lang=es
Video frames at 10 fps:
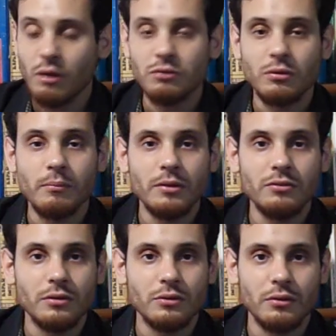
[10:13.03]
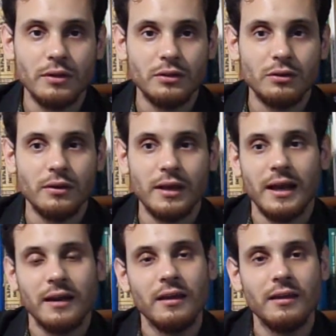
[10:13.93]
Lo asombroso de todo esto es que
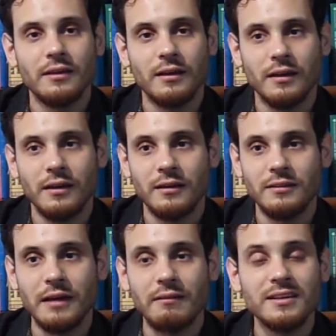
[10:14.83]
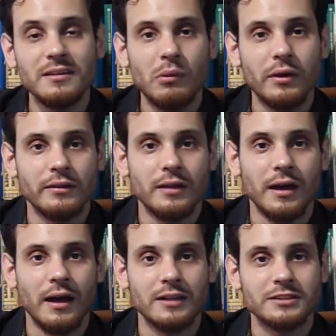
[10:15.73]
la gente estaba
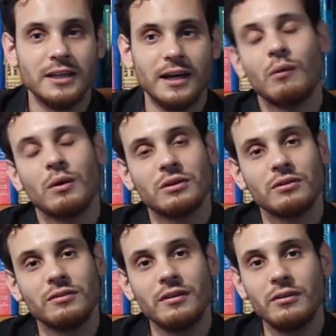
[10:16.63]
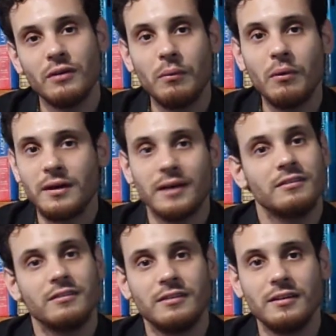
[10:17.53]
dispuesta a llegar a 400 volts
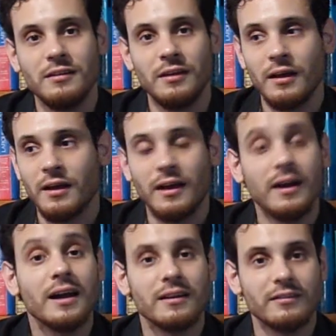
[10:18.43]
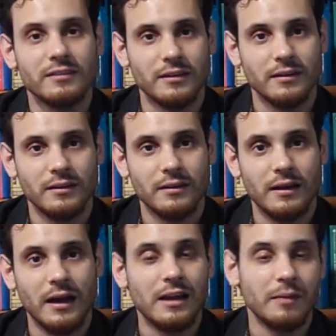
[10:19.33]
casi sin quejarse
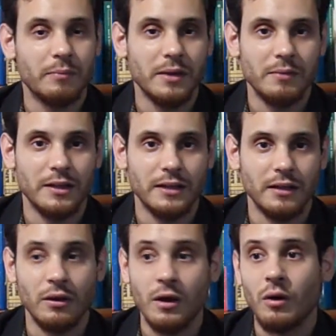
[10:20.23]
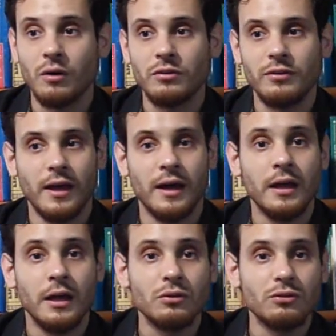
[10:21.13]
al experimentador. O
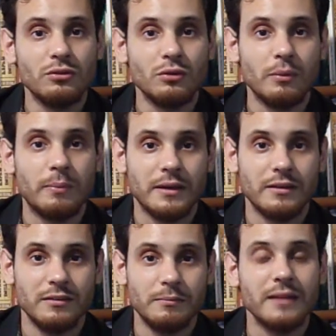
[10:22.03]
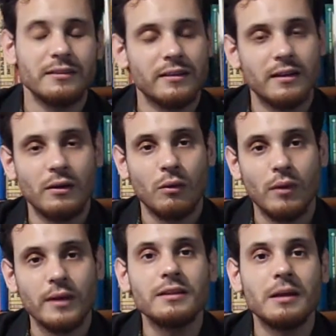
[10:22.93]
sea, todos esos participantes, de los
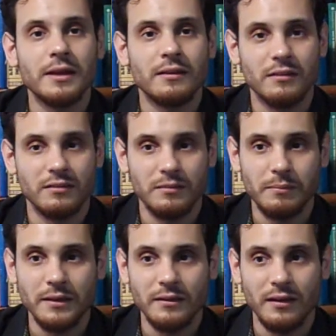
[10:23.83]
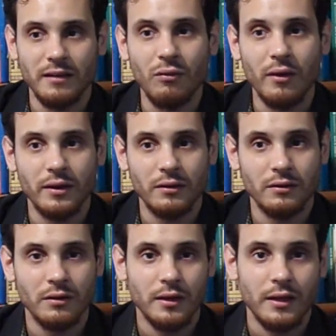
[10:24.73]
40 participantes que
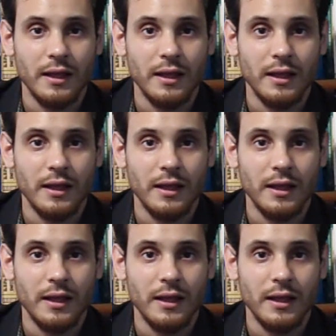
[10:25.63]
fueron,